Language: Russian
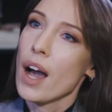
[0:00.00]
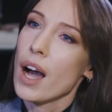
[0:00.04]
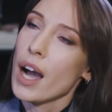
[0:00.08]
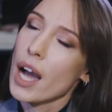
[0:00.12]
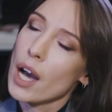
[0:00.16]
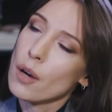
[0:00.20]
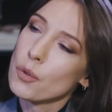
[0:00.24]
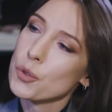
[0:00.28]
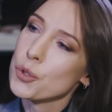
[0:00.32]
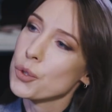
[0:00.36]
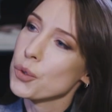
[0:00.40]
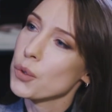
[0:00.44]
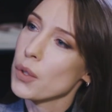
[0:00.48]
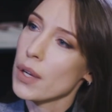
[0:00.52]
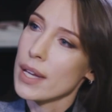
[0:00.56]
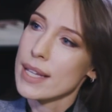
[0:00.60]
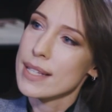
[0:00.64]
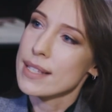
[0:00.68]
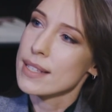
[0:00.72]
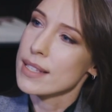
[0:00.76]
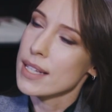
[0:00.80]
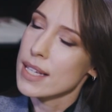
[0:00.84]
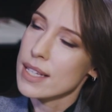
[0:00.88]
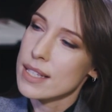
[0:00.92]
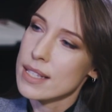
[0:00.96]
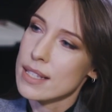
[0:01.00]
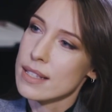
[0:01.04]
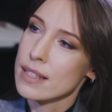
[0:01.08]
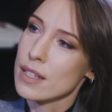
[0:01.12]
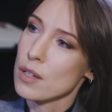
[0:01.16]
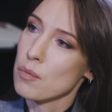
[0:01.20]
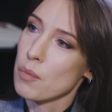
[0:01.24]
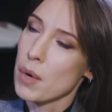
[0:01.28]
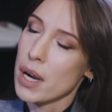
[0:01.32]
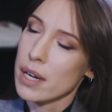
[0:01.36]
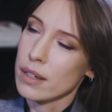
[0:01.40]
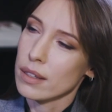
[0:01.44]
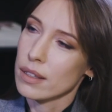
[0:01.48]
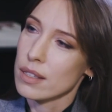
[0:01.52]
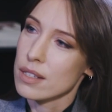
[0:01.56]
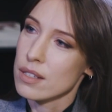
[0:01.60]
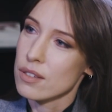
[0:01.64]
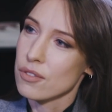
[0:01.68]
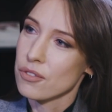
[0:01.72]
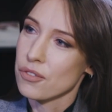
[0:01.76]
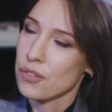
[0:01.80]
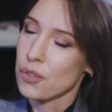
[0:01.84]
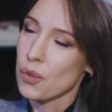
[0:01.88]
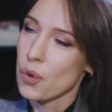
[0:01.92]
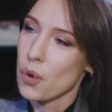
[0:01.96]
Как вы
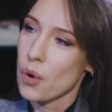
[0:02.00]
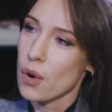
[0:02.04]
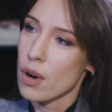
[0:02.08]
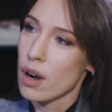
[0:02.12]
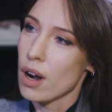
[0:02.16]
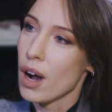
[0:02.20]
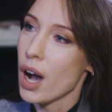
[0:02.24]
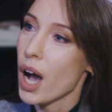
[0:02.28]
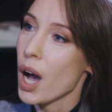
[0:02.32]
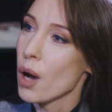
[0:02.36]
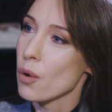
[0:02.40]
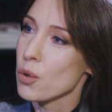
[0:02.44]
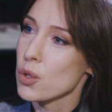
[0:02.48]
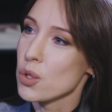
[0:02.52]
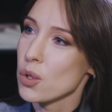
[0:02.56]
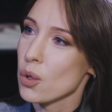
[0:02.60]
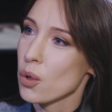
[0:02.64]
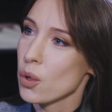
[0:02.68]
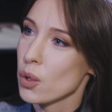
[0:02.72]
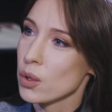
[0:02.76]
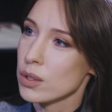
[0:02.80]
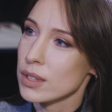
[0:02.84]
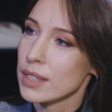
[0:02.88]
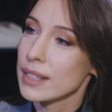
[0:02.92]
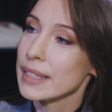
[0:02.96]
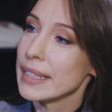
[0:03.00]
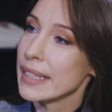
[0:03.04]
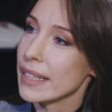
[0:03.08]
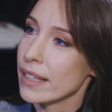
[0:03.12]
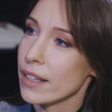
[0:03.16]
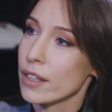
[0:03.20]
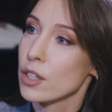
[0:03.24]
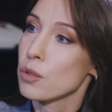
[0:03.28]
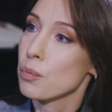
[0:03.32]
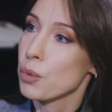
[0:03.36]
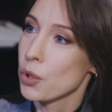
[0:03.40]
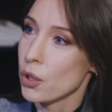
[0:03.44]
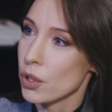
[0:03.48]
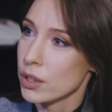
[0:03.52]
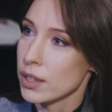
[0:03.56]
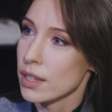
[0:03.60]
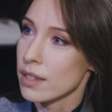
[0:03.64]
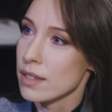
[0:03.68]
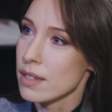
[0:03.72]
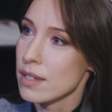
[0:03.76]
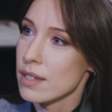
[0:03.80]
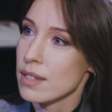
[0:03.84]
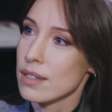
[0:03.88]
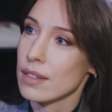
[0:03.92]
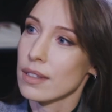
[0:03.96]
оцениваете рынок товаров бытовой химии в
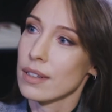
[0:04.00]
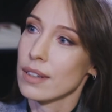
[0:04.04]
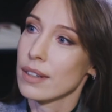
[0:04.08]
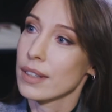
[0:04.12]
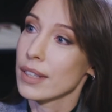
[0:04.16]
России,